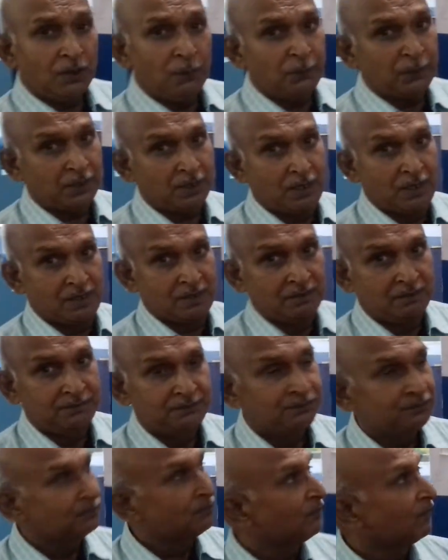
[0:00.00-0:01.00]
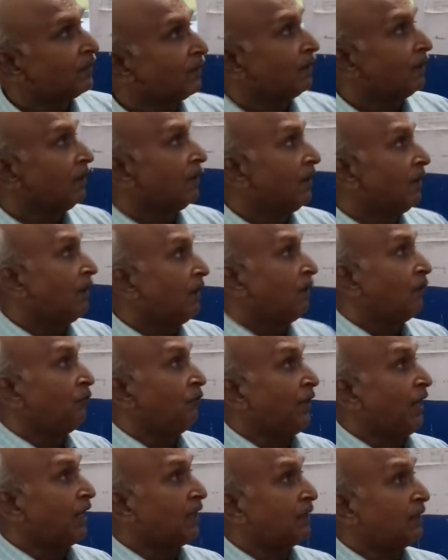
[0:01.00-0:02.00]
के प्रकार
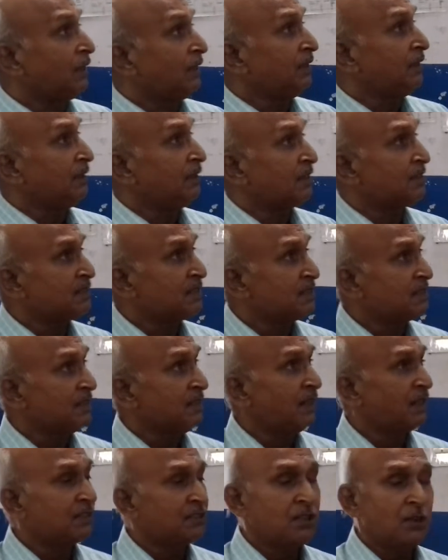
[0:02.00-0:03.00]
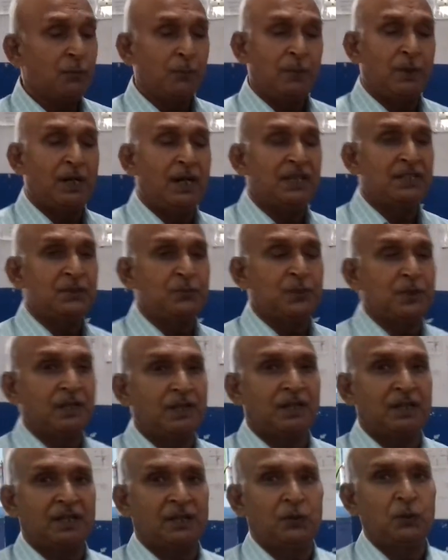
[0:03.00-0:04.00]
व्याकरण की दृष्टि से अक्षर पांच
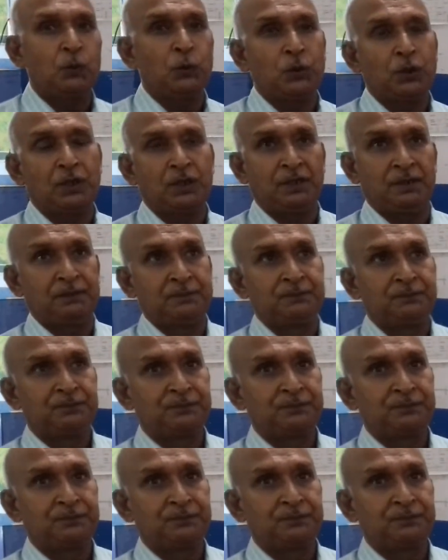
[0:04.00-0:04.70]
प्रकार के होते हैं